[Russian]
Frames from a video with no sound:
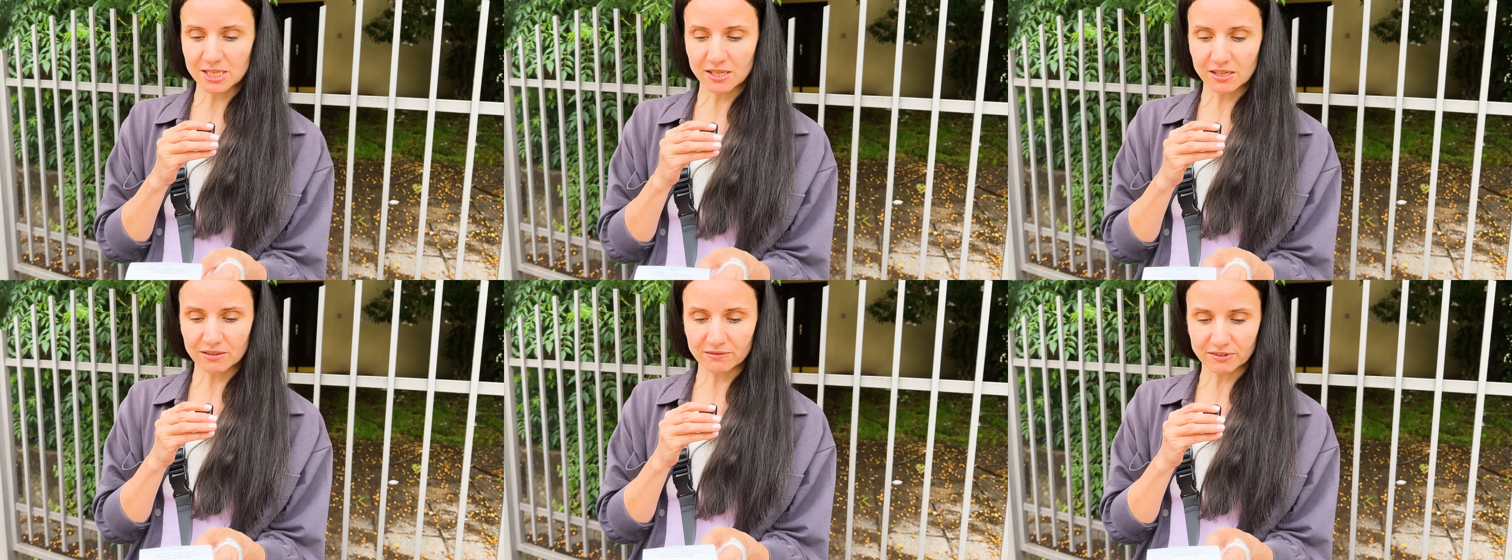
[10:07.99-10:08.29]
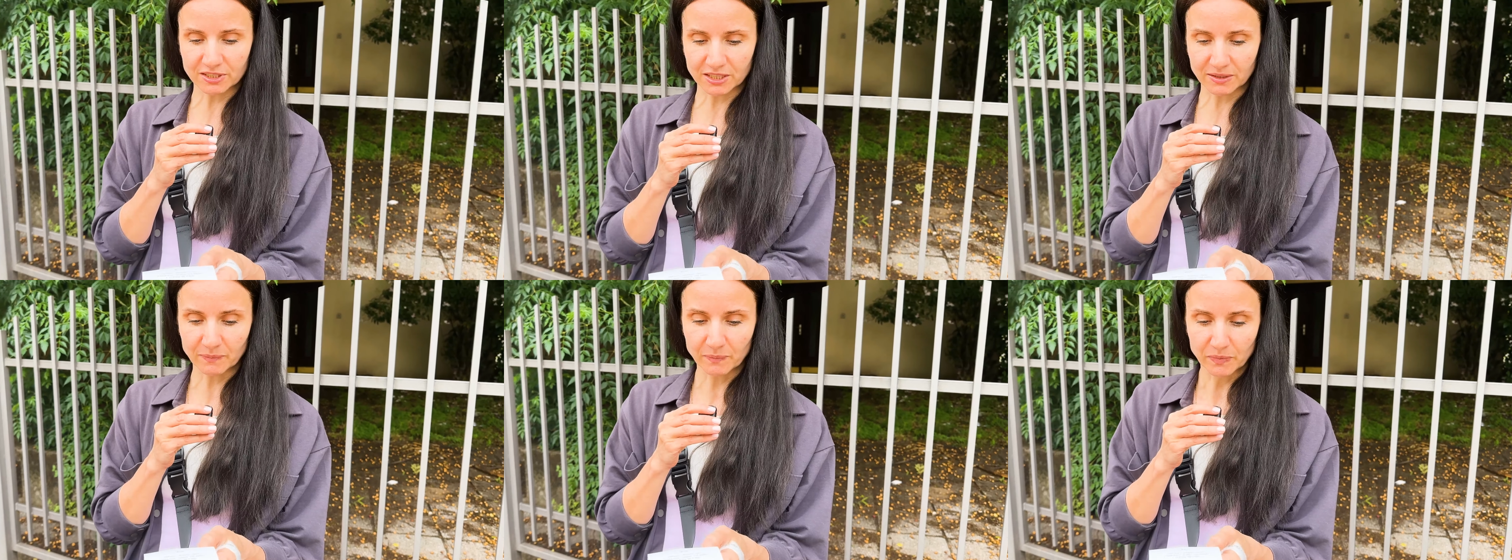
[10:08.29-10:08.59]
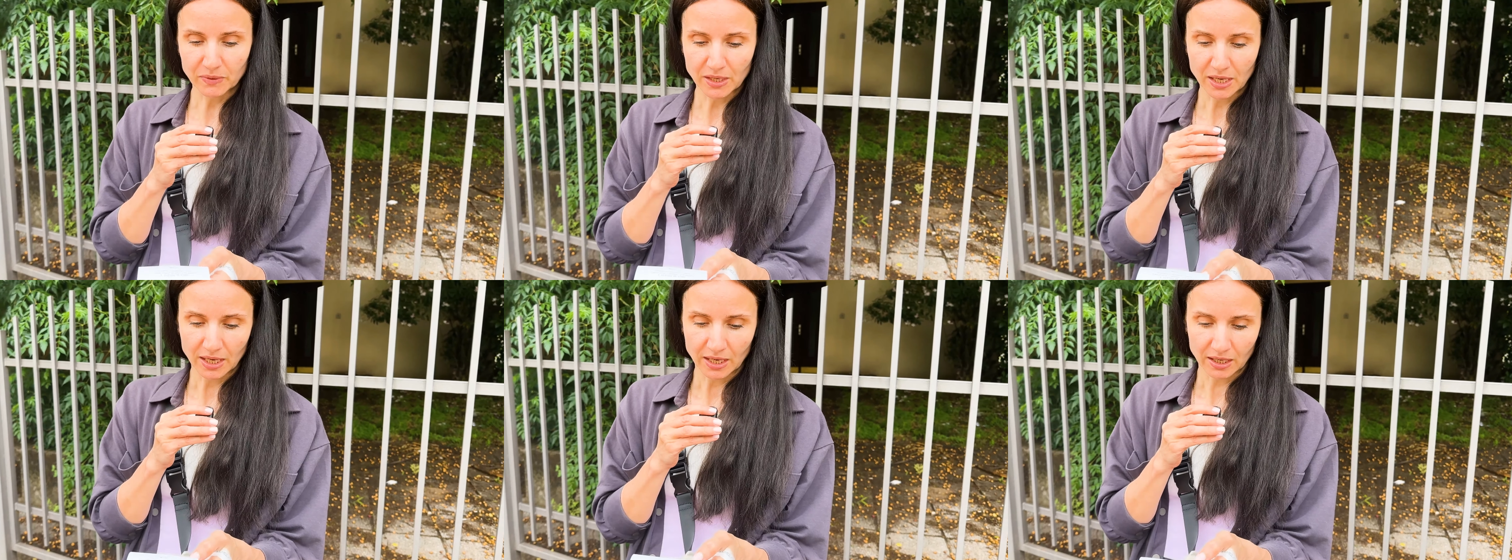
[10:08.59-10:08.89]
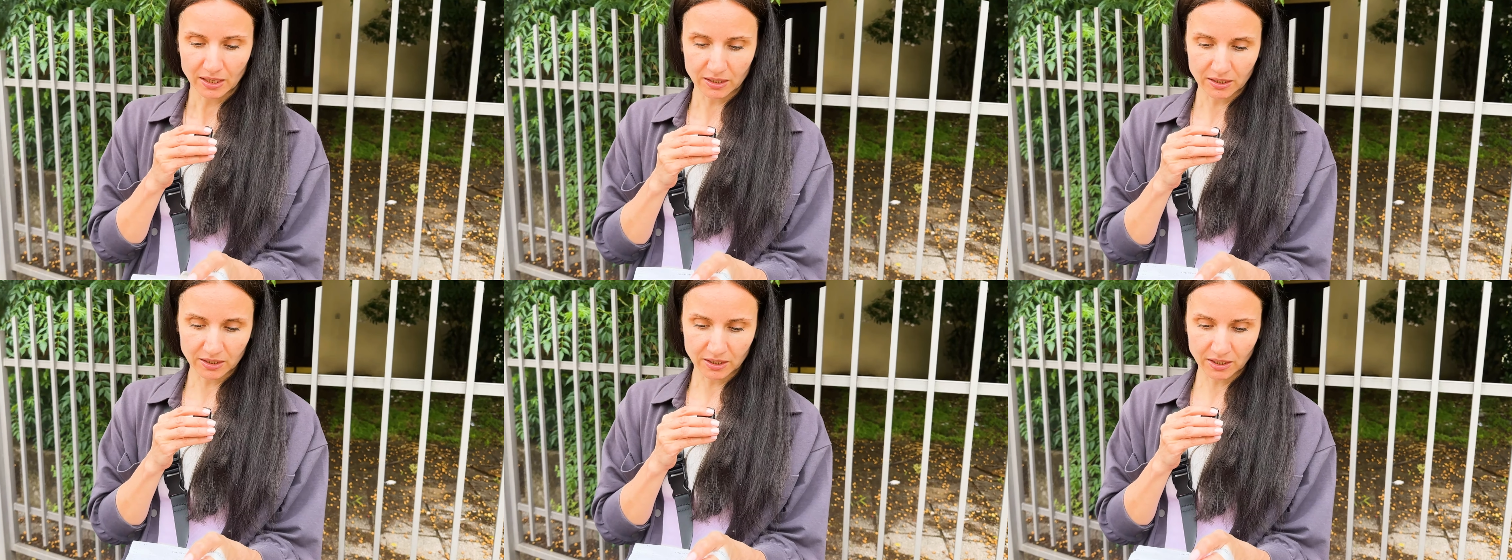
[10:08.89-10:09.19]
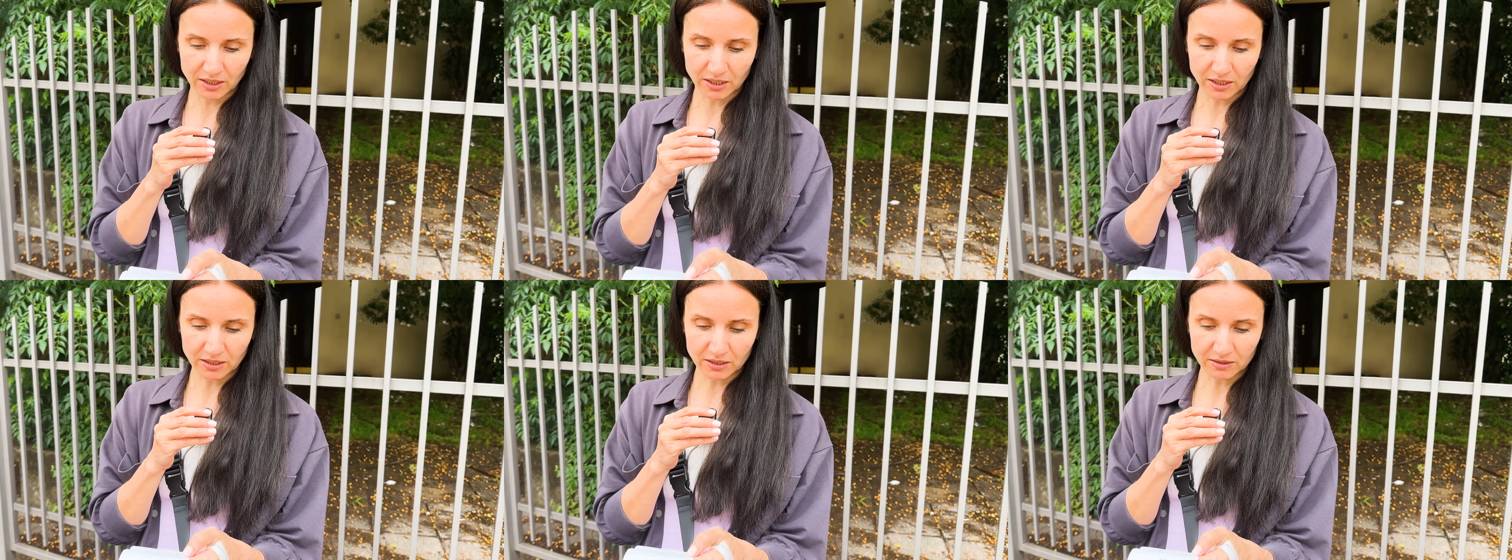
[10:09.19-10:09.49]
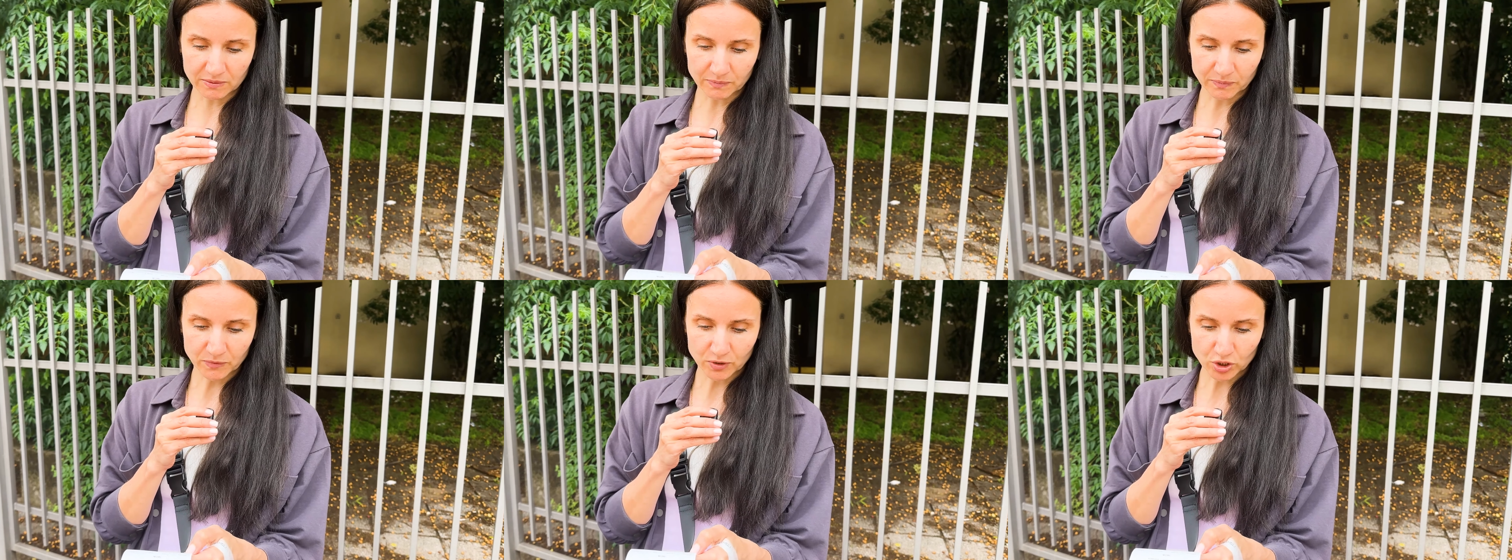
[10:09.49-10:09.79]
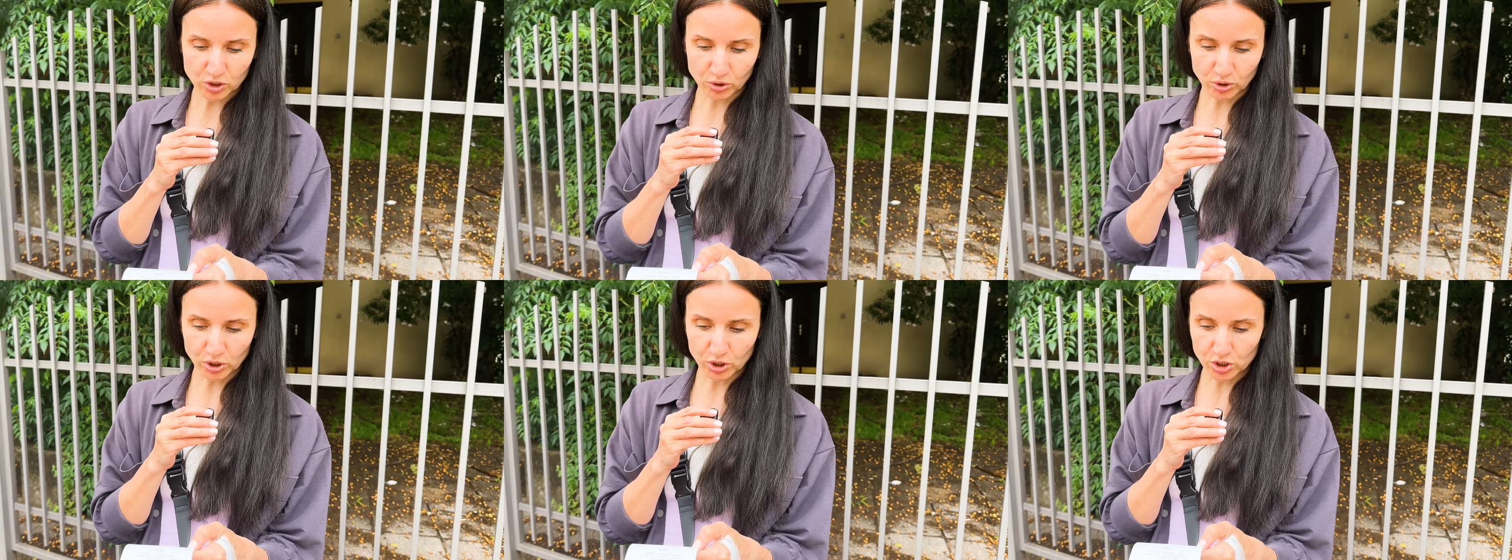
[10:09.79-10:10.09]
евро. И
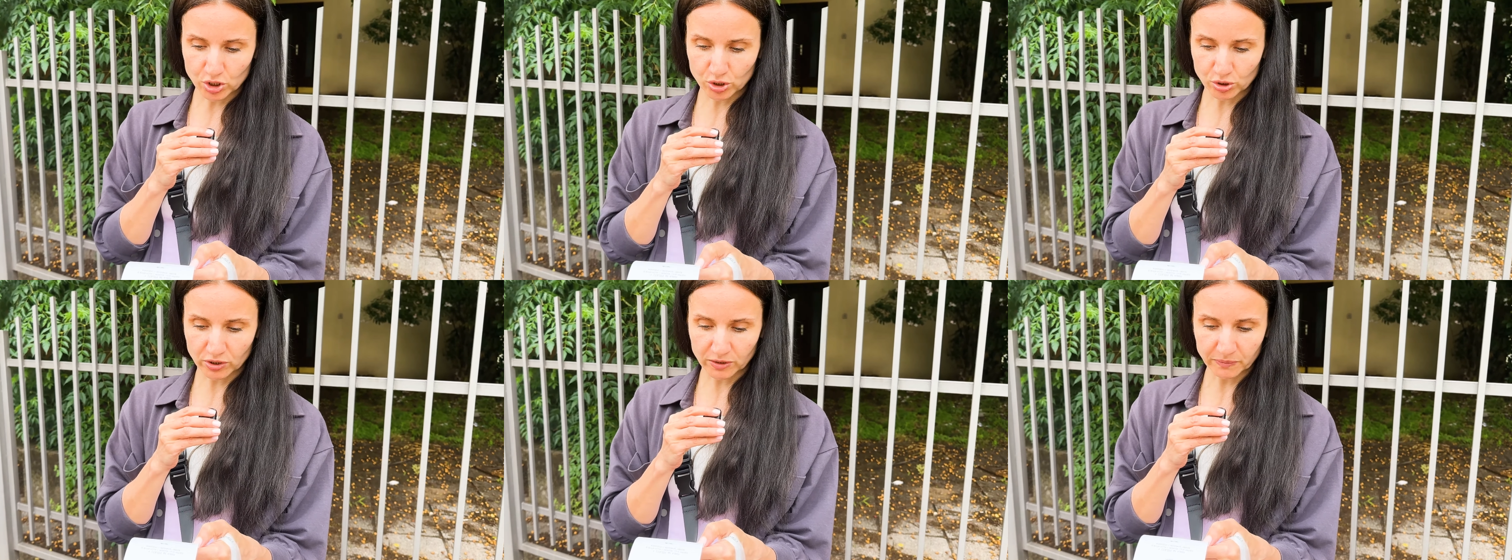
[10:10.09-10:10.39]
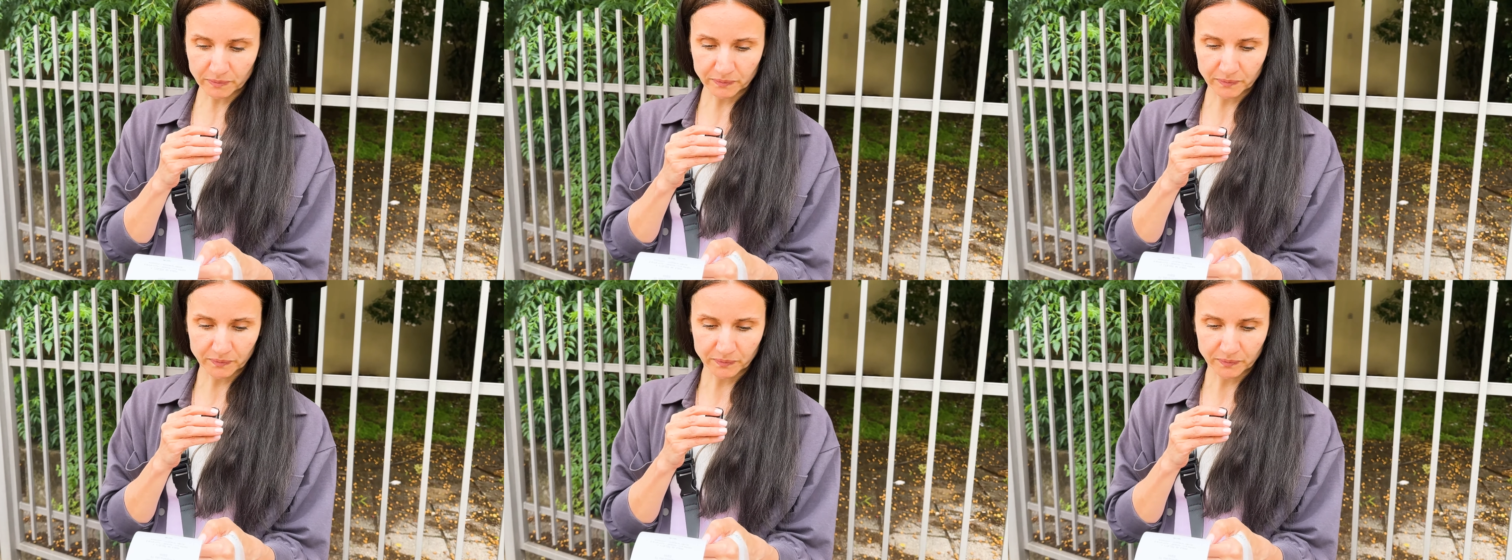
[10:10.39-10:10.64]
что еще?